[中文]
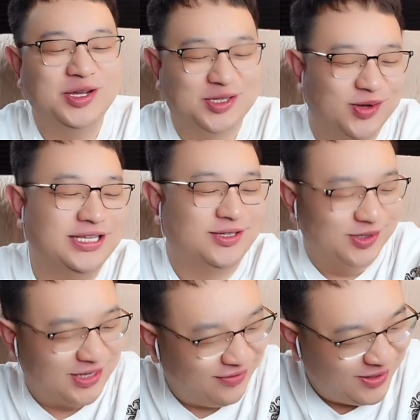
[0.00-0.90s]
说，你说
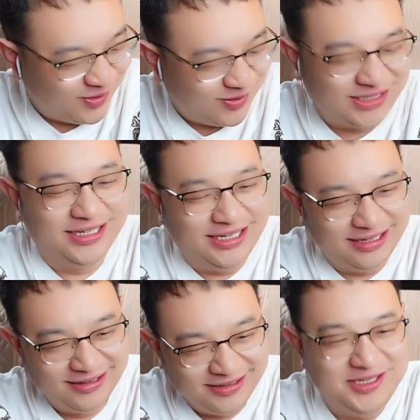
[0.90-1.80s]
三分钟，我听听，
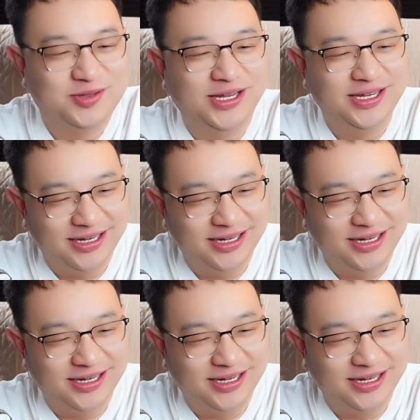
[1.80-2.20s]
你说一个。说